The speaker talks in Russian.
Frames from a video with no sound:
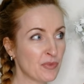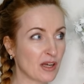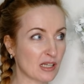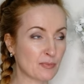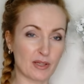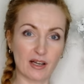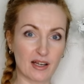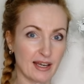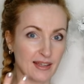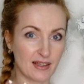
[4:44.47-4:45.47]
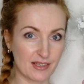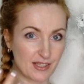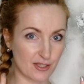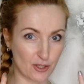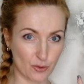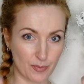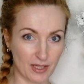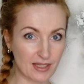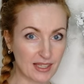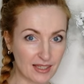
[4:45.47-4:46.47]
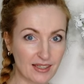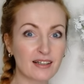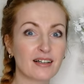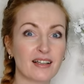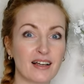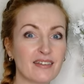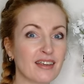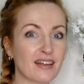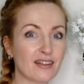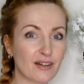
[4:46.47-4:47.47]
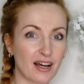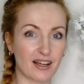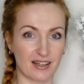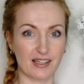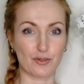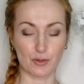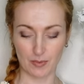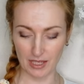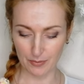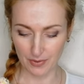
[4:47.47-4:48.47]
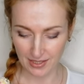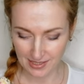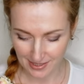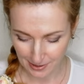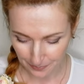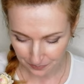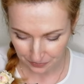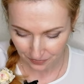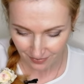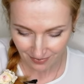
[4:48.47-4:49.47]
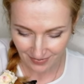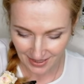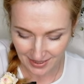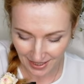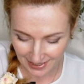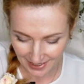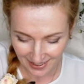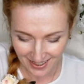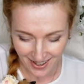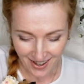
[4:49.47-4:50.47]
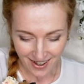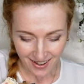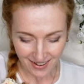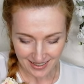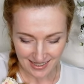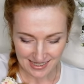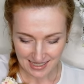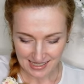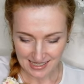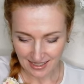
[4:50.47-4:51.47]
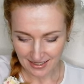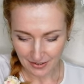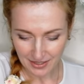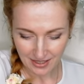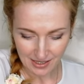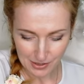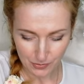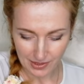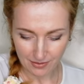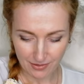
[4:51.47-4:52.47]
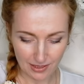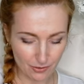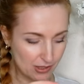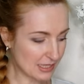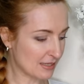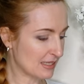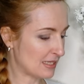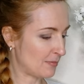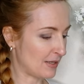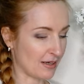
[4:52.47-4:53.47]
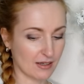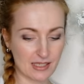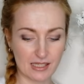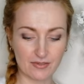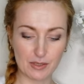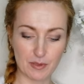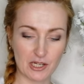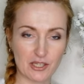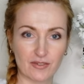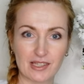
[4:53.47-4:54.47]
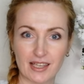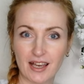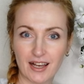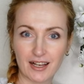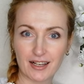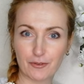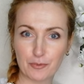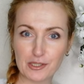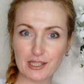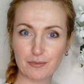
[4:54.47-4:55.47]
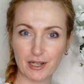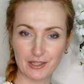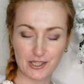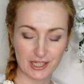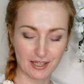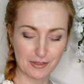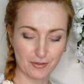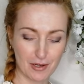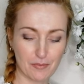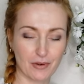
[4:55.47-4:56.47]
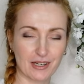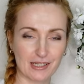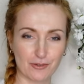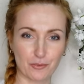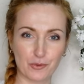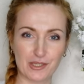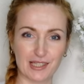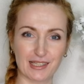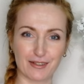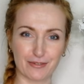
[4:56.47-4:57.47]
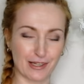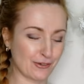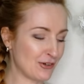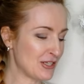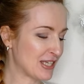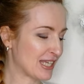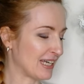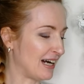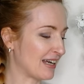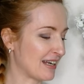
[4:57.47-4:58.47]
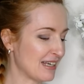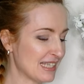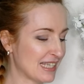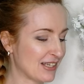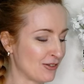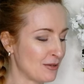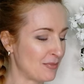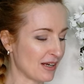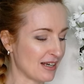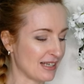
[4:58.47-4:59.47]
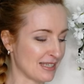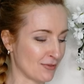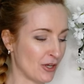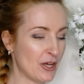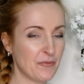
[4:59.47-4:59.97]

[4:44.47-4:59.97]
располагает носить еще платки на голове а как раз успеет поносить Далее а, я заказала краску для волос себе. Кстати, вы спрашиваете, в пустых баночках я все время показываю пустые флакончики, а краску не показываю